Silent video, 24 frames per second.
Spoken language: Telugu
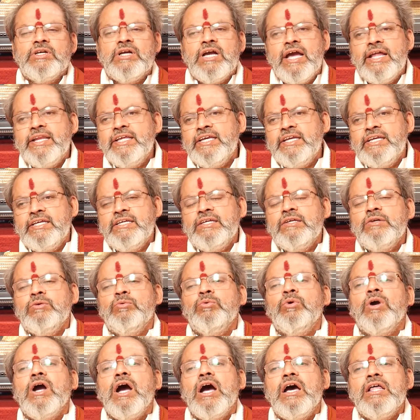కానీ
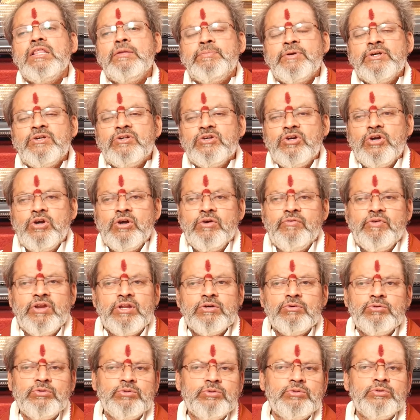ఉగాది పండుగ
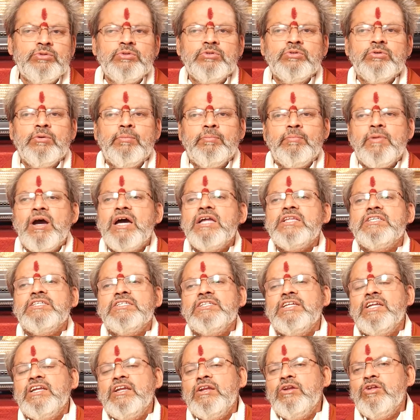వరకు మార్చి
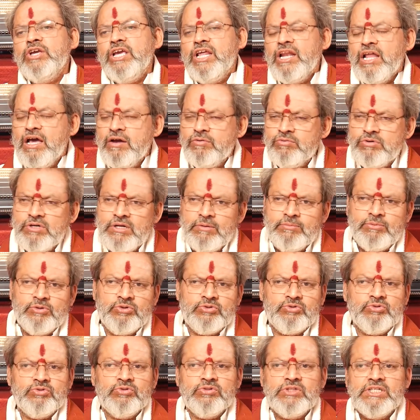నెలలో ఎలా
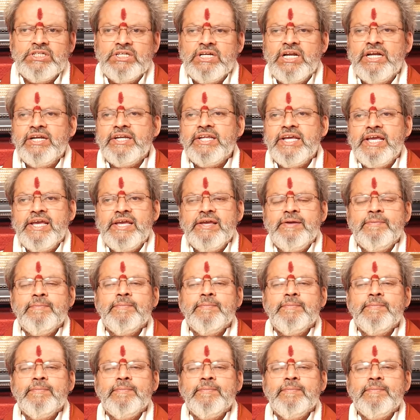ఉండబోతుంది అంటే